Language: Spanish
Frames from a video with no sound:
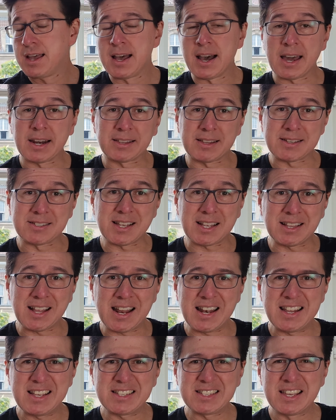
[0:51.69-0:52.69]

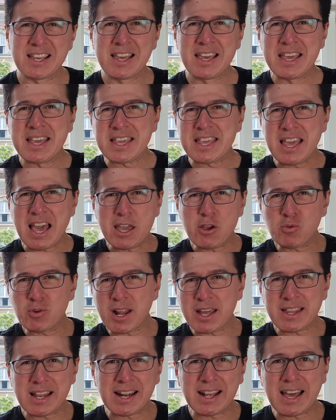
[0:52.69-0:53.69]
artesanales y hay
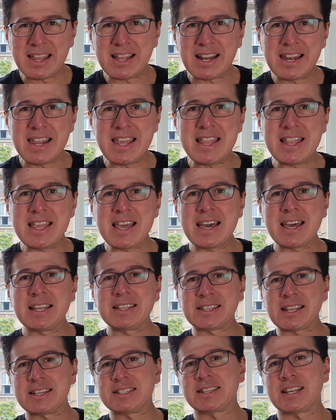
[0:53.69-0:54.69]
una delgada línea
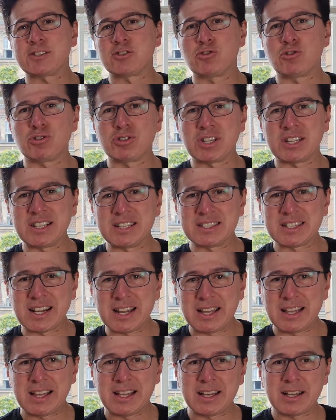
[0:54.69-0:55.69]
entre estas dos en
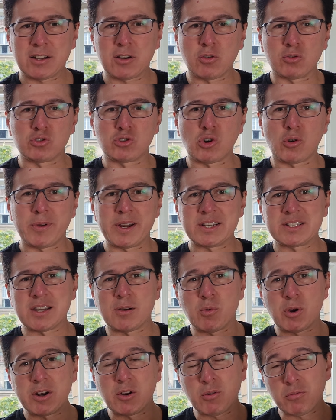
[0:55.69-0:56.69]
esta controversia.
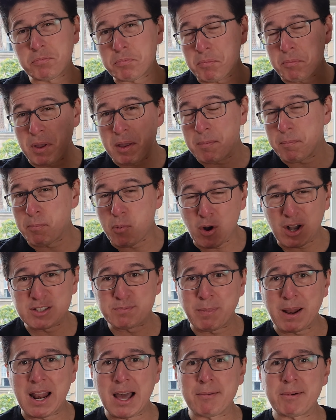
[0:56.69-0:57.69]
Bueno, en pocas
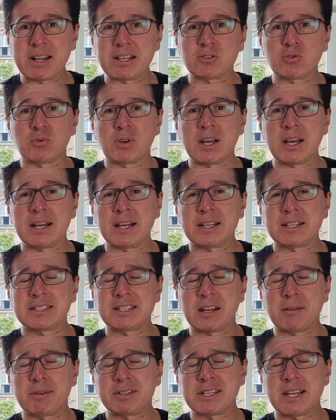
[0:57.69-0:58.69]
palabras, una
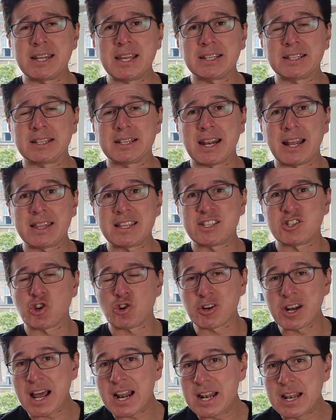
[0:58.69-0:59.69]
cervecería
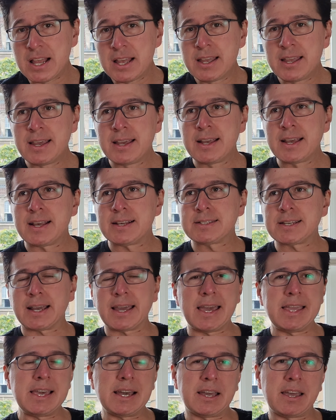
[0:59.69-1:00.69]
tradicional es
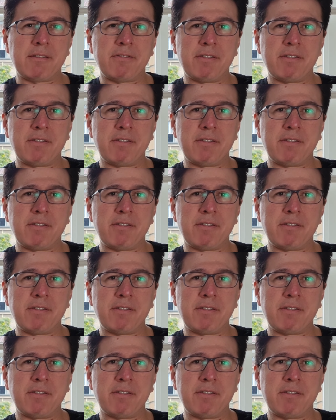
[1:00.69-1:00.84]
aquella que